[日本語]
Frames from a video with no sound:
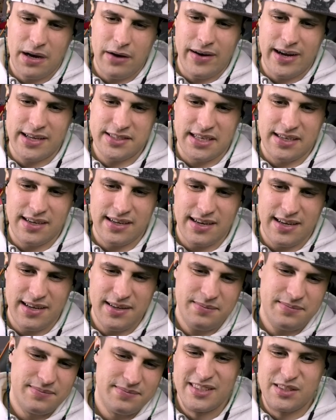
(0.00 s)
パワーちゃんか
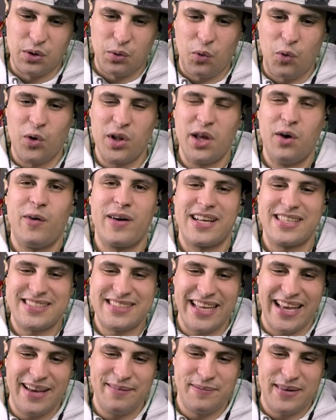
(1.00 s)
な速攻で終わら
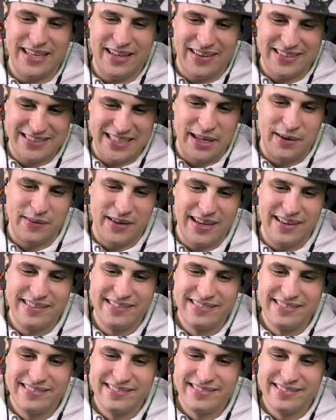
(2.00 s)
せて間に合わせたいのが
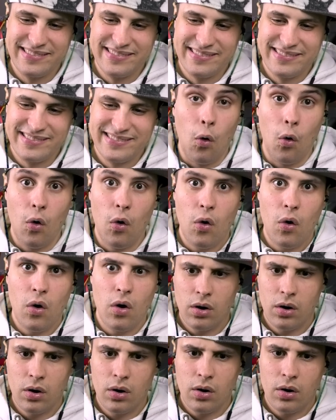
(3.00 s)
お
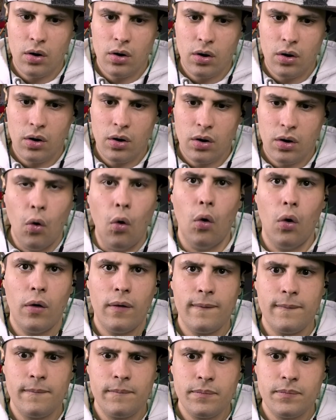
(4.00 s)
おそれなら募
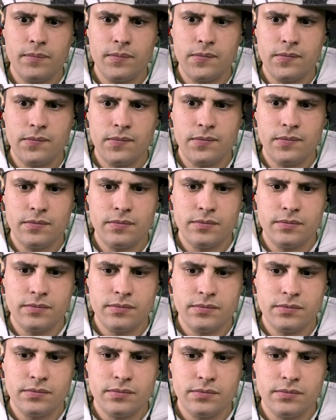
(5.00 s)
集は午前中で終
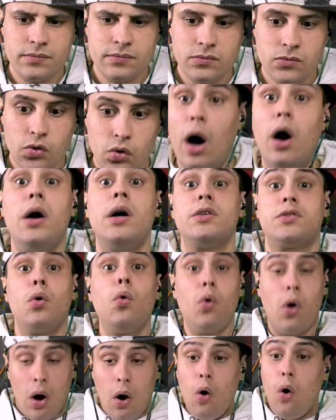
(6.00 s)
わるはずだああ
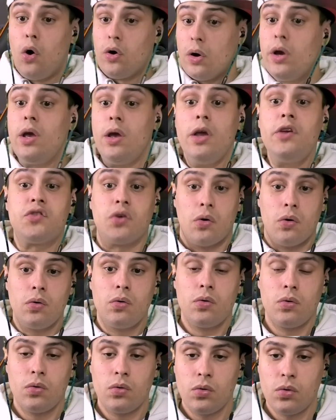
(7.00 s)
そうかおおいいじゃんそし
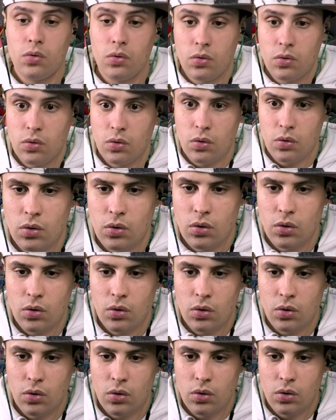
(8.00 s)
たら俺が救
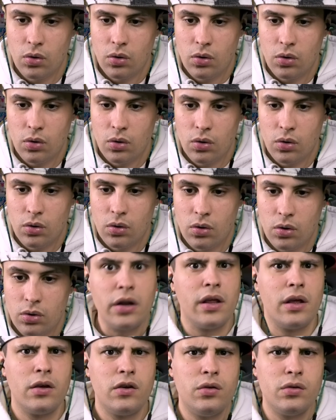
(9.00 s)
世主を呼んでやろう
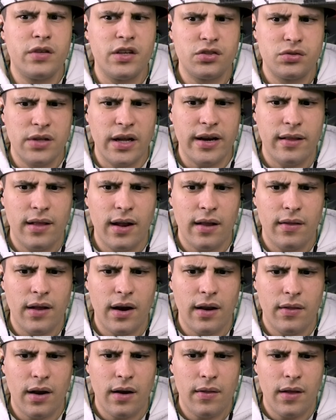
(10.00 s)
何救世主誰誰
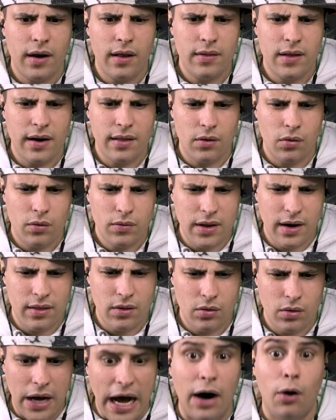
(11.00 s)
誰誰誰誰だろ
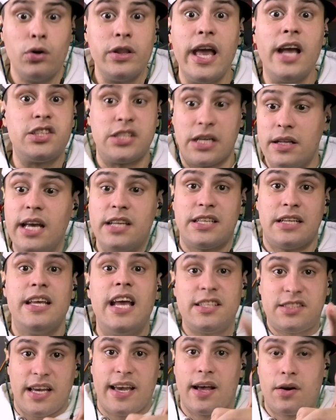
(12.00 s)
誰だろあお姉ちゃん姉ちゃん
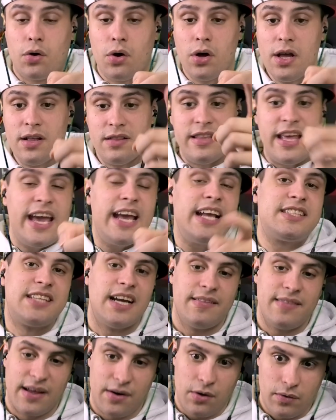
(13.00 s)
姉ちゃんやろ姉
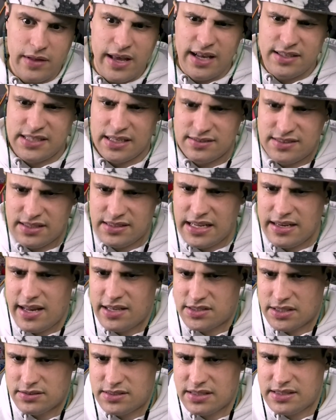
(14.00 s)
ちゃんだろ姉ちゃん絶対
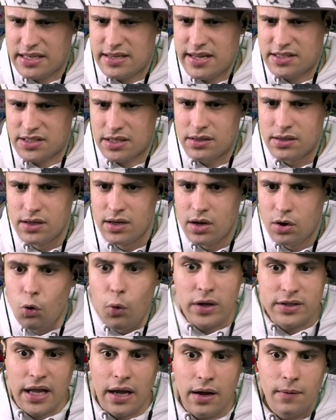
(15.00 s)
姉ちゃん絶対姉ちゃん
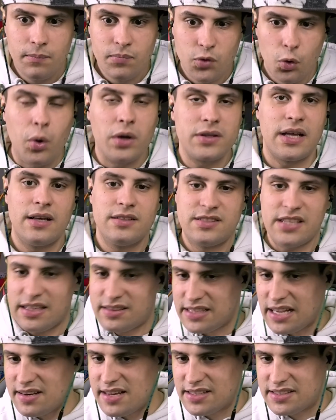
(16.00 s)
終わった終わった
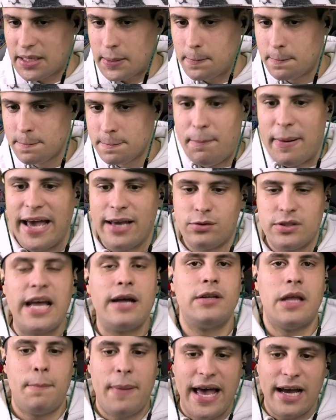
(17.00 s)
絶対姉ちゃんあバイク
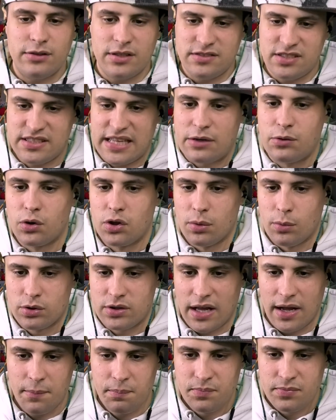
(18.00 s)
だよねバイクで絶対来ると
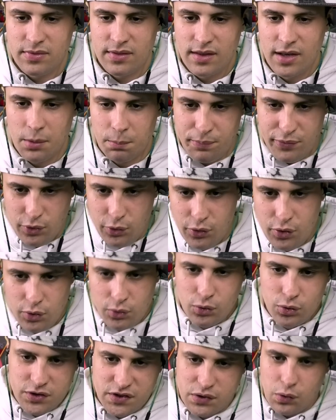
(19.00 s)
思った
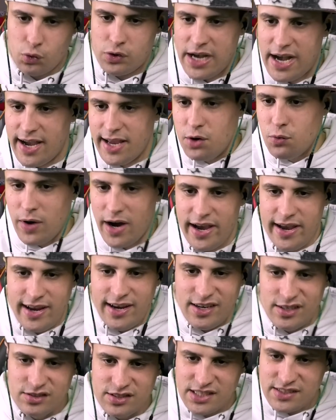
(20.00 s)
ブルースカイは
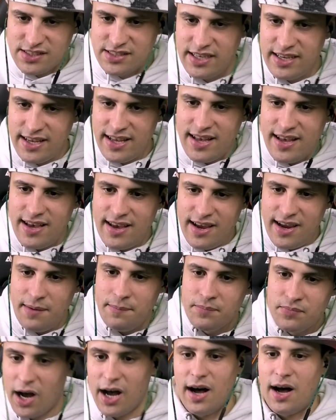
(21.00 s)
in the s あ
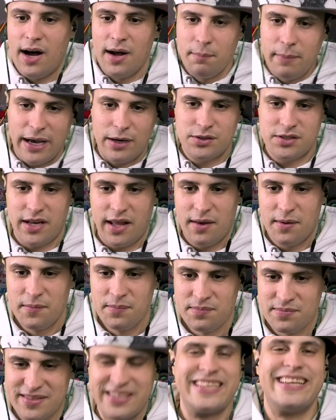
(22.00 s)
あバイクじゃ
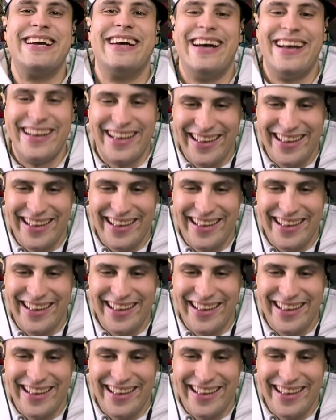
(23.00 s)
ねえ